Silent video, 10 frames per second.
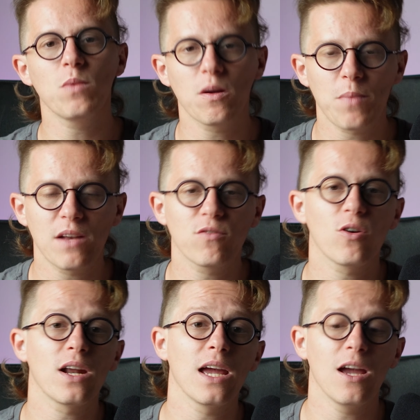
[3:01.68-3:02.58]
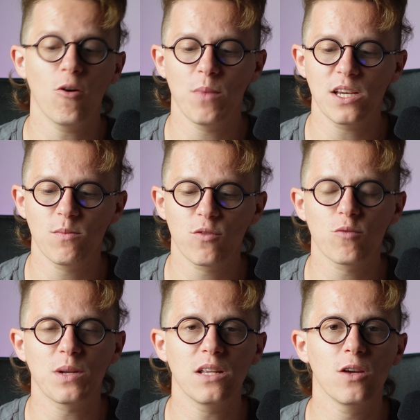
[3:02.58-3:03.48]
mAh realmente me
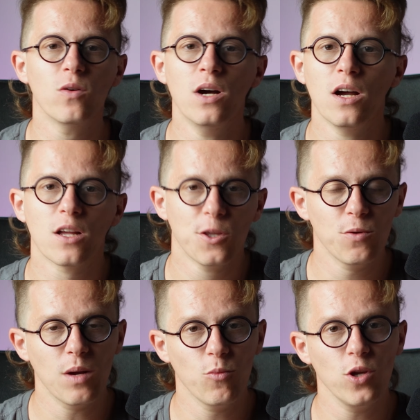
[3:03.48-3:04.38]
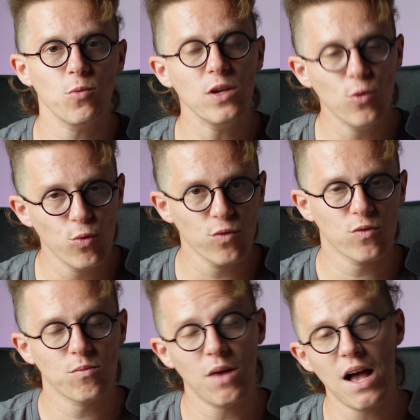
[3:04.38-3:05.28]
surpreendeu, dura muito em
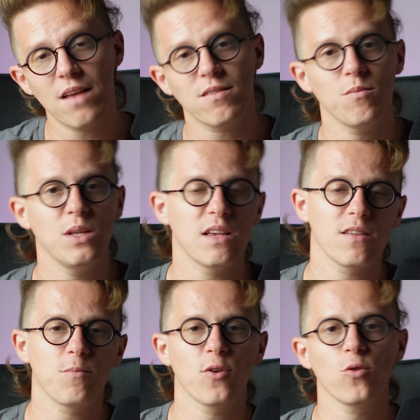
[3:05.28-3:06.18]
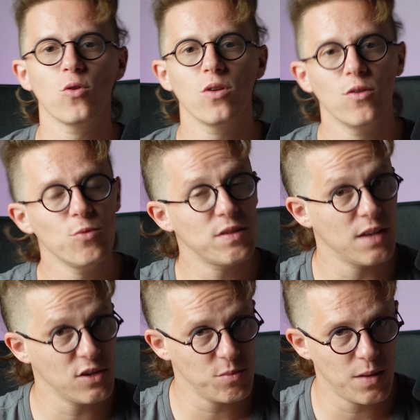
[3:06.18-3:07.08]
uso, mas me decepcionou no
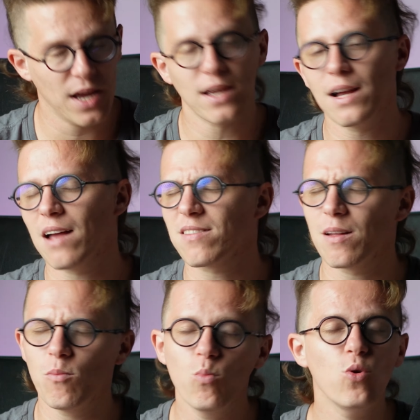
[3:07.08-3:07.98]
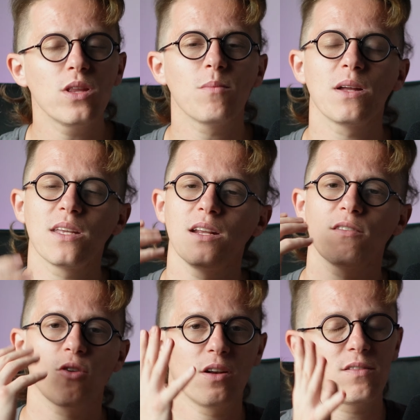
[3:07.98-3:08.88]
standby, gasta muita bateria
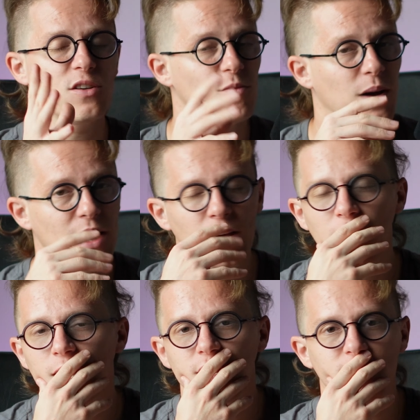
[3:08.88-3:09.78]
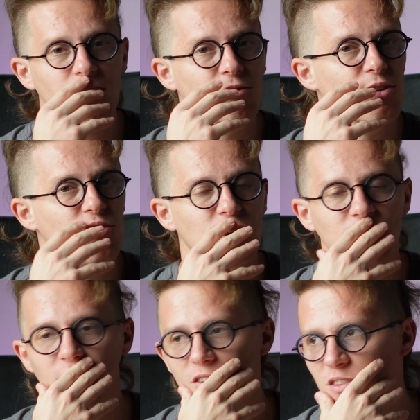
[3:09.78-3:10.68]
solar em standby, teve dia
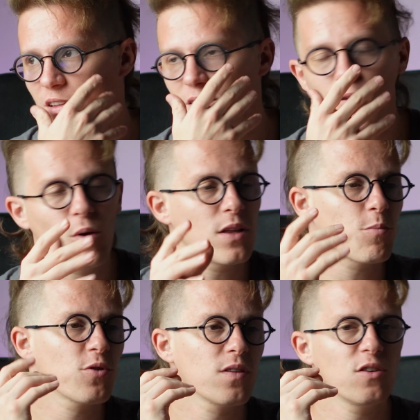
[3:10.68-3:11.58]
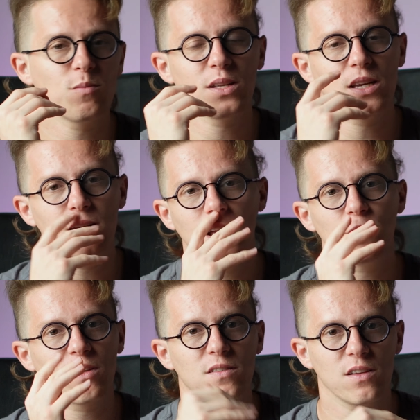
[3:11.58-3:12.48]
assim de ter 50% de bateria, eu
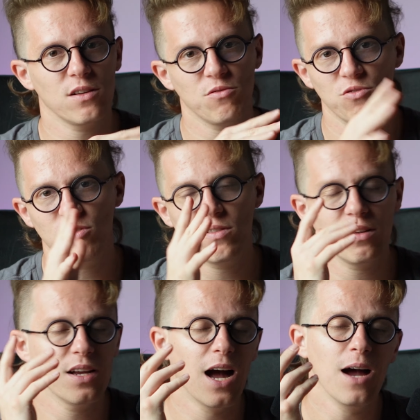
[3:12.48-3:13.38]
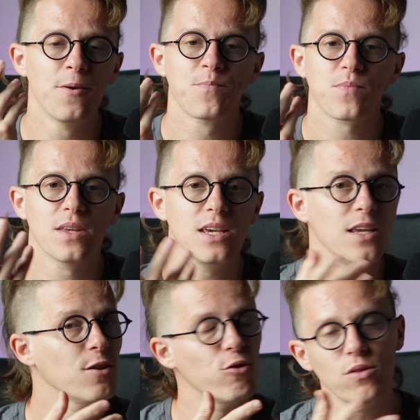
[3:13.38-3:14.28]
esqueci de desligar,
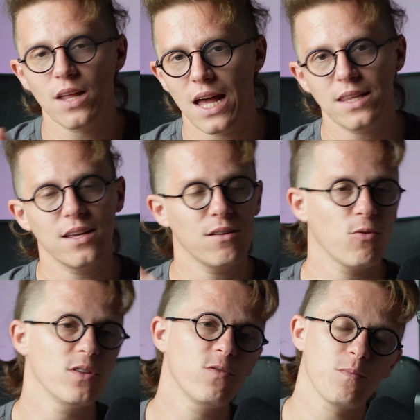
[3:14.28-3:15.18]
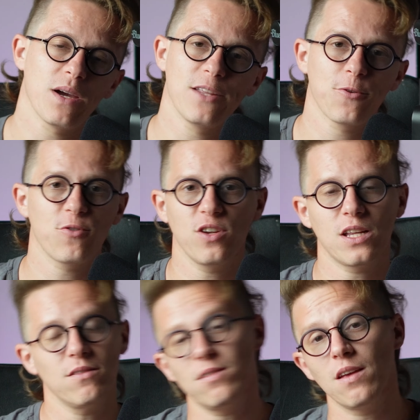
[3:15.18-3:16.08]
e do nada, quando eu fui pegar no outro dia,
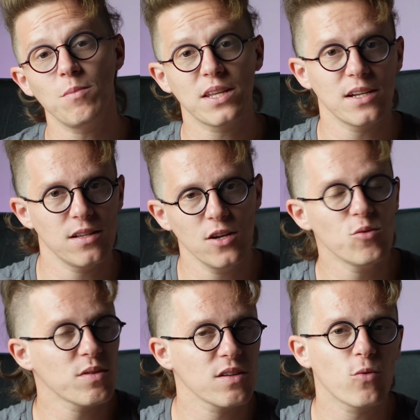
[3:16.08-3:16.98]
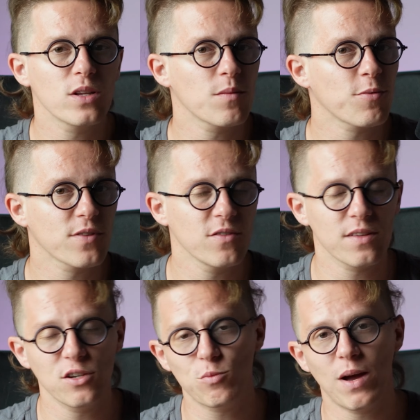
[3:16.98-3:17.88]
tava sem bateria nenhuma. 50% de
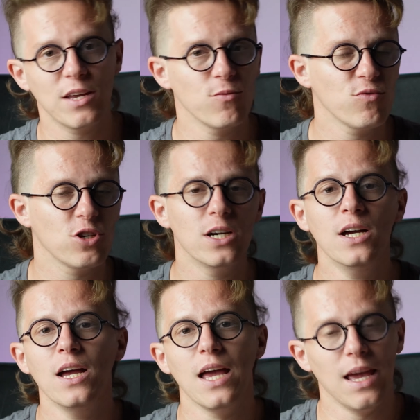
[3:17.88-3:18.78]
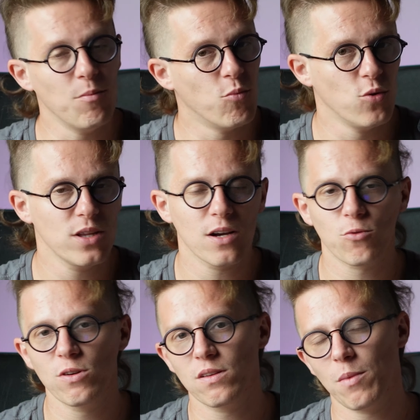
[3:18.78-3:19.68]
stand-by em um dia é muita
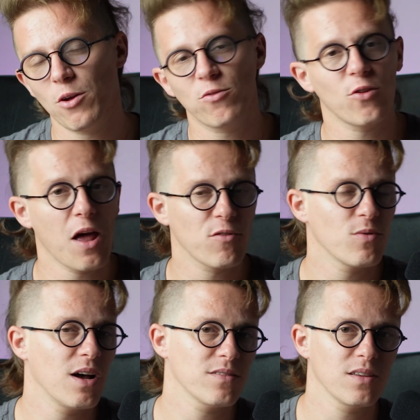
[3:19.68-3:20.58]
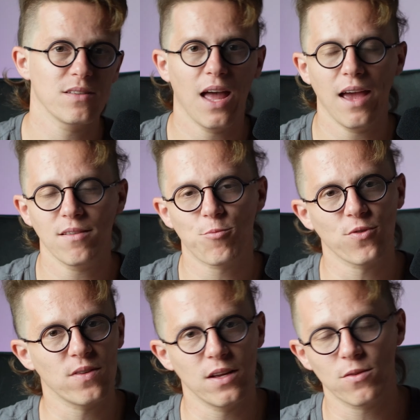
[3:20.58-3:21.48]
coisa. A maioria dos celulares não gasta
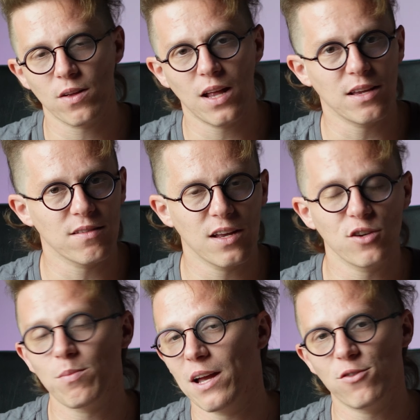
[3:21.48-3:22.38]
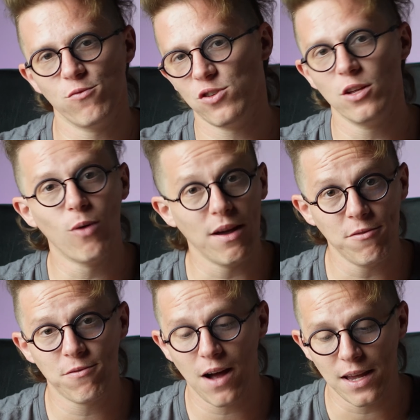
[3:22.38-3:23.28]
10%, sei lá, em stand-by de um dia no
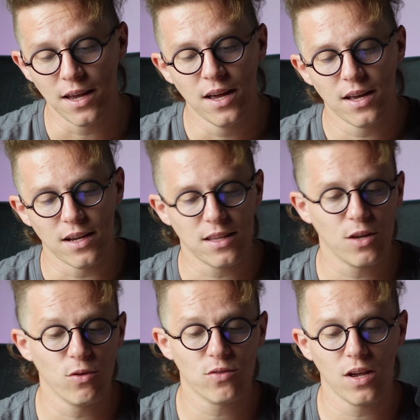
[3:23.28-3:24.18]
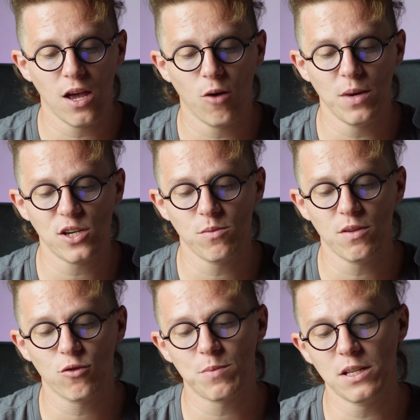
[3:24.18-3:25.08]
Wi-Fi. Então isso aí realmente me
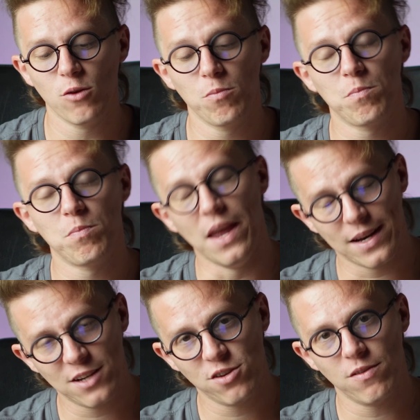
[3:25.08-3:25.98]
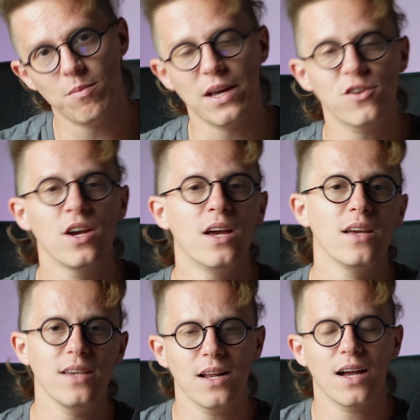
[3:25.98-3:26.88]
surpreendeu negativamente.
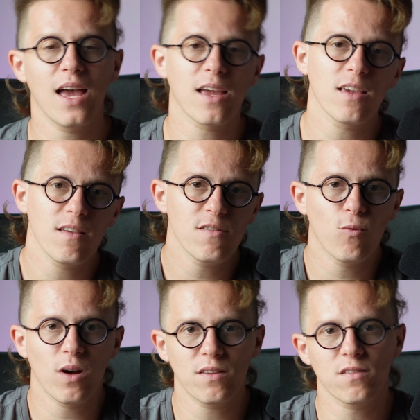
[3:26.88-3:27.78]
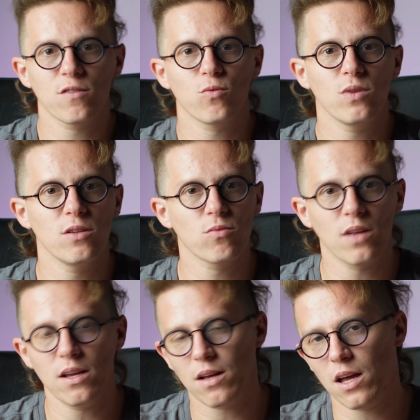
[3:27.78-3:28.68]
E ele carrega em 15 watts, a Samsung não
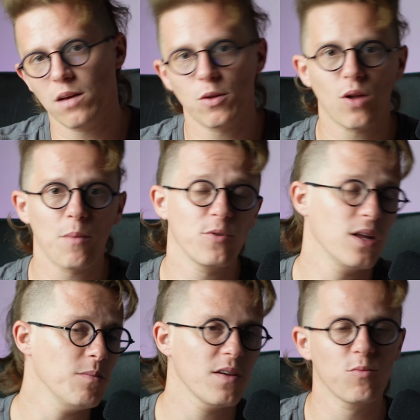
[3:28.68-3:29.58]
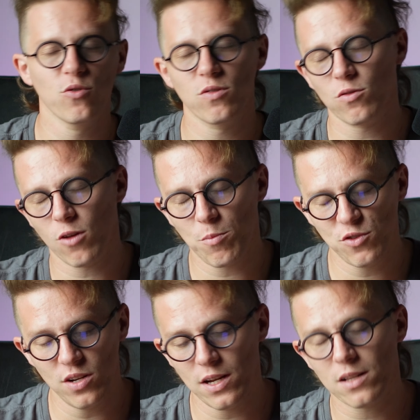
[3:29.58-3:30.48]
tem carregamento rápido nem mesmo nos seus tops
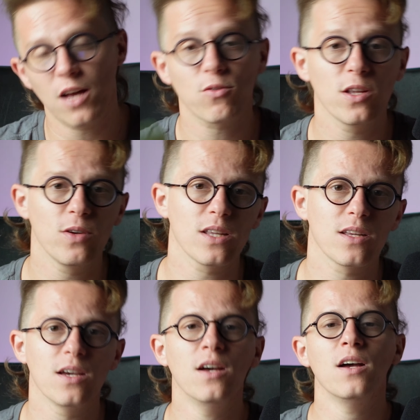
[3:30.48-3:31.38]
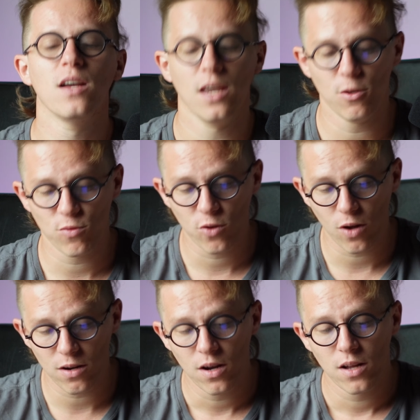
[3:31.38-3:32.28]
de linha, claro que não ia ter em um
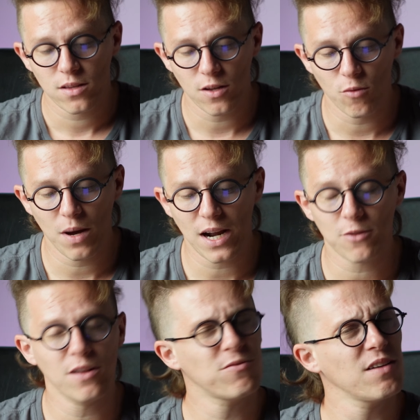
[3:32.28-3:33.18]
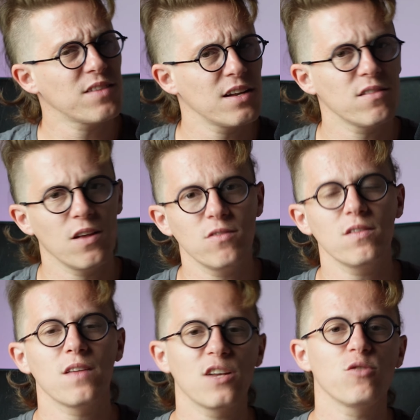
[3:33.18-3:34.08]
celular tão barato. Ele faz
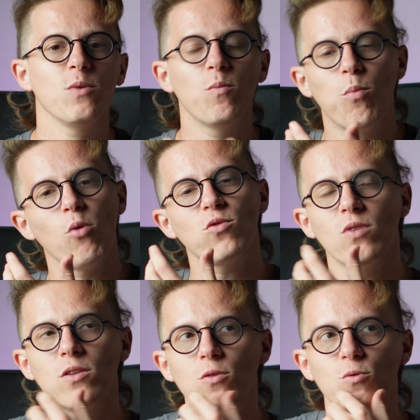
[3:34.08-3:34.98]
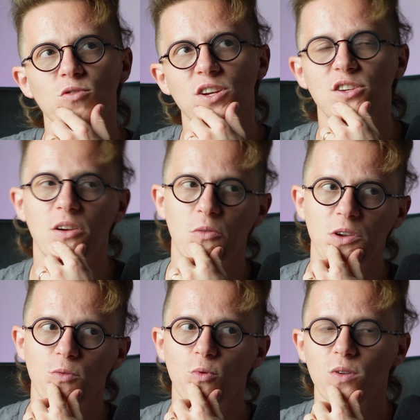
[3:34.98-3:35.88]
307 mil pontos no AnTuTu, gente, é o
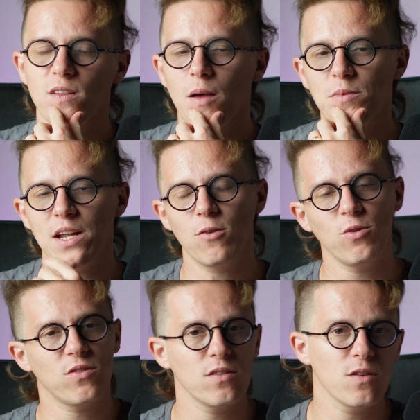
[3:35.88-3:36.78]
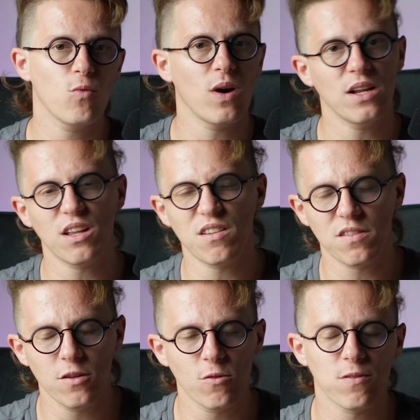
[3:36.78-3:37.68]
que um Snapdragon
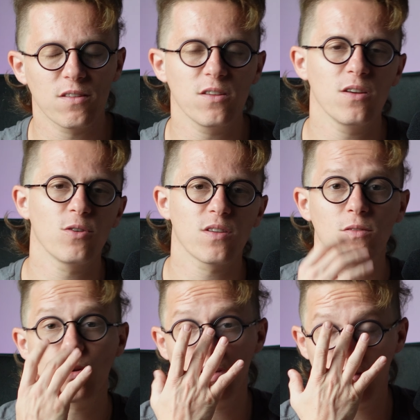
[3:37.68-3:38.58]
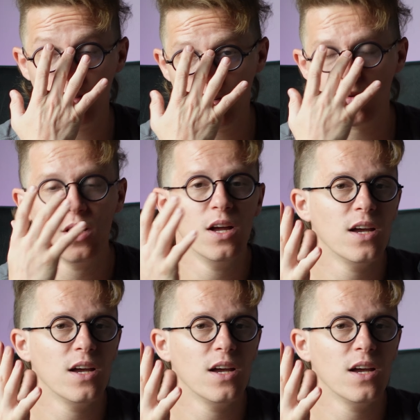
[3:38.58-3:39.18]
845 fazia, 855.